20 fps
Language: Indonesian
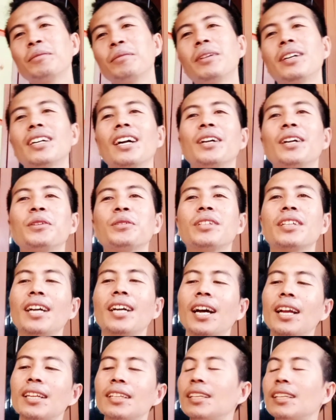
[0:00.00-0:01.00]
ganggu
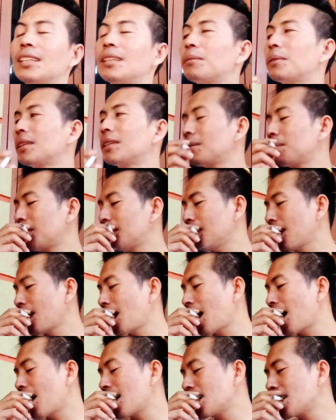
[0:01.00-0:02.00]
sekali dia teman-teman
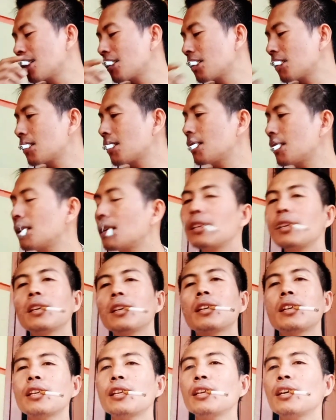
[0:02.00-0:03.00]

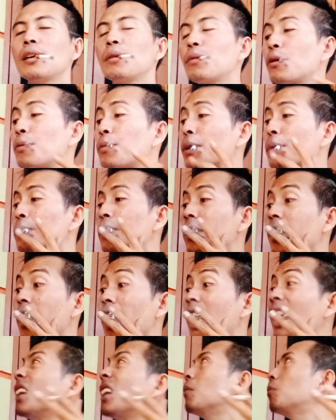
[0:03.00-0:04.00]
ini kita mau berbagi
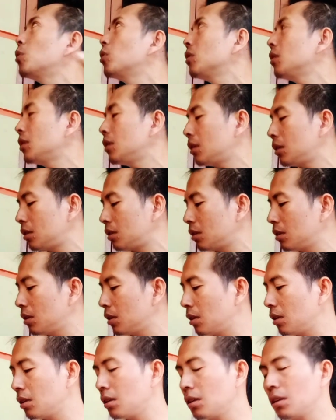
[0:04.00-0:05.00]
ilmu ini
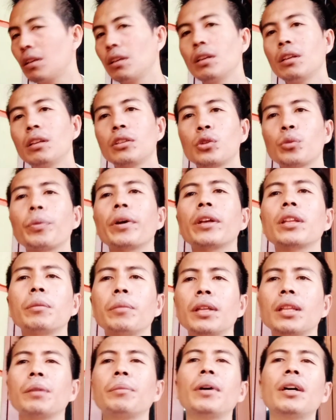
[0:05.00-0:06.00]
supaya
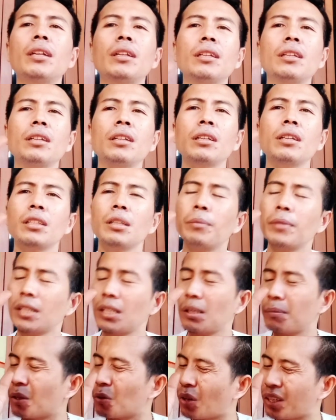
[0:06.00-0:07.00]
teman-teman
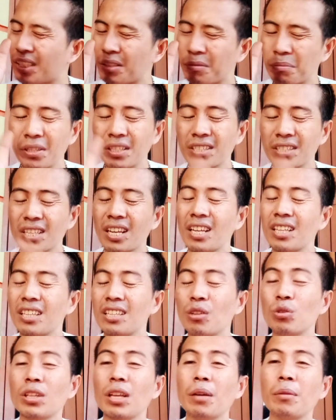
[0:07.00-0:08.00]
teman-teman wajib bisa
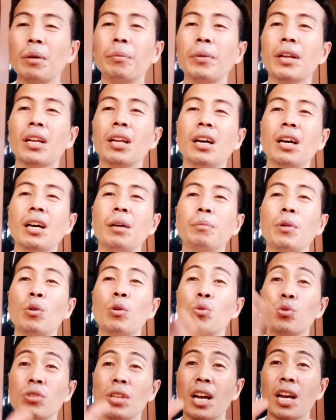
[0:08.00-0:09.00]
terutama para
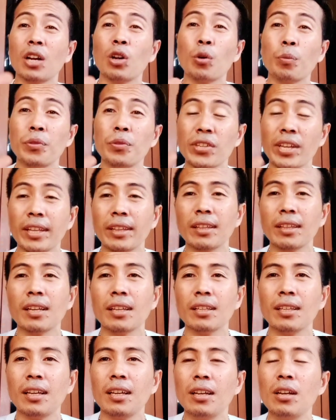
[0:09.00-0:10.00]
pengusaha kopi center
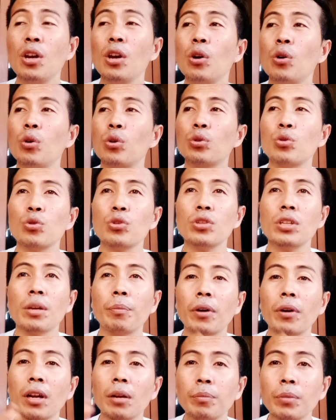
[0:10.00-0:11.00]
ya
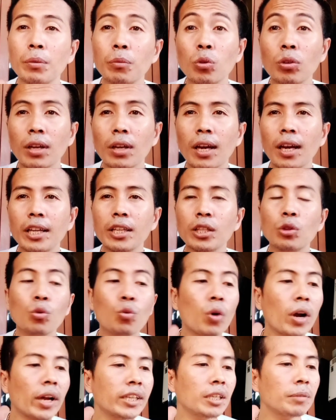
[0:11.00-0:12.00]
khususnya para pemula itu
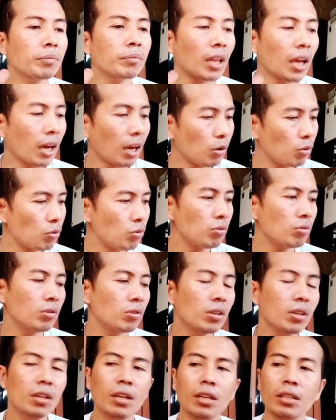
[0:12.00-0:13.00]
wajib tahu
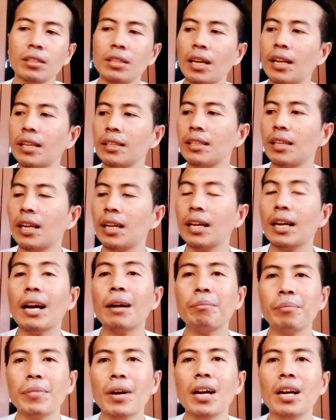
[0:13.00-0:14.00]
cara-cara
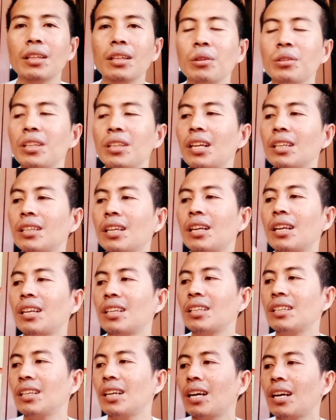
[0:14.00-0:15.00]
gampang atau cara-cara
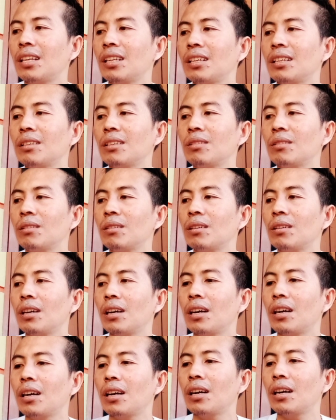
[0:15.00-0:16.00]
ringan
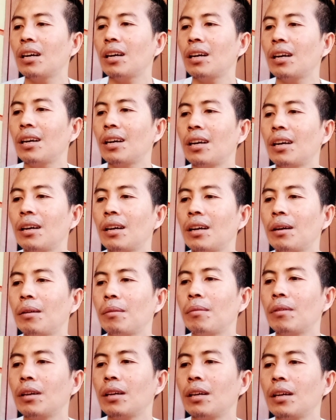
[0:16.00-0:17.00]
eh,
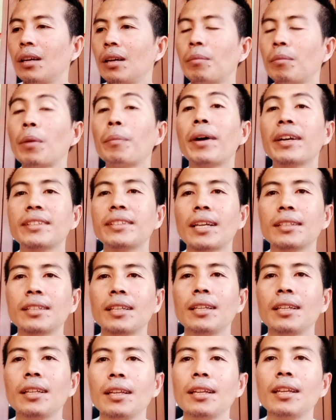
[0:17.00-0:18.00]
memasang
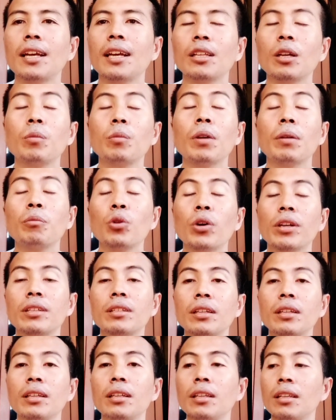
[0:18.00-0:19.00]
sendiri atau
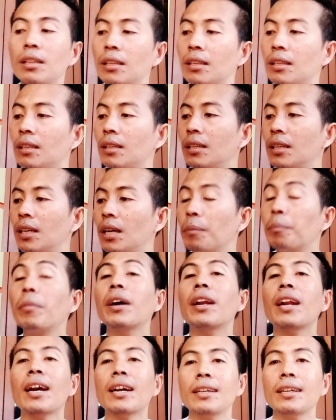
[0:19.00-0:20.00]
membuat sendiri
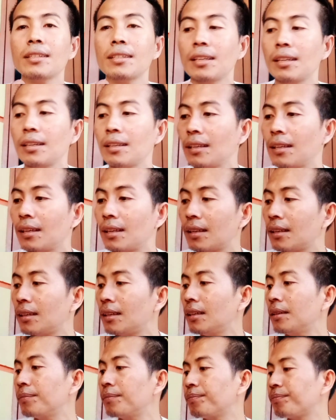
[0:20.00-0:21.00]
merakit sendiri